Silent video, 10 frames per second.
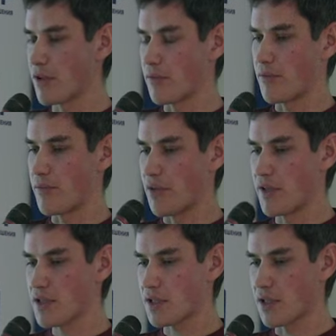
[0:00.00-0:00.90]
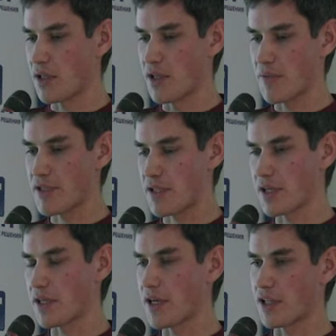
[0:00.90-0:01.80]
и переписка, и
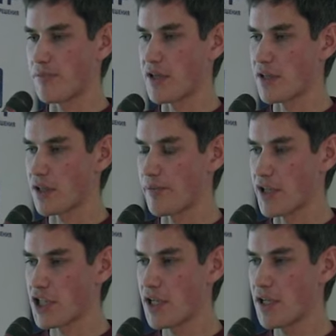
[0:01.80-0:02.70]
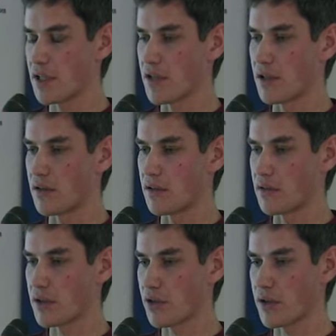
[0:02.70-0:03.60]
постоянная какая-то переделка патчей, э,
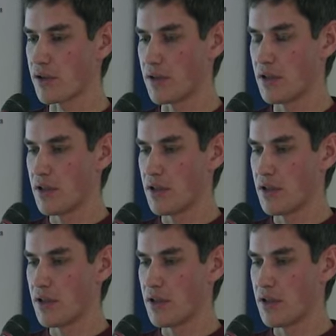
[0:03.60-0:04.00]
которая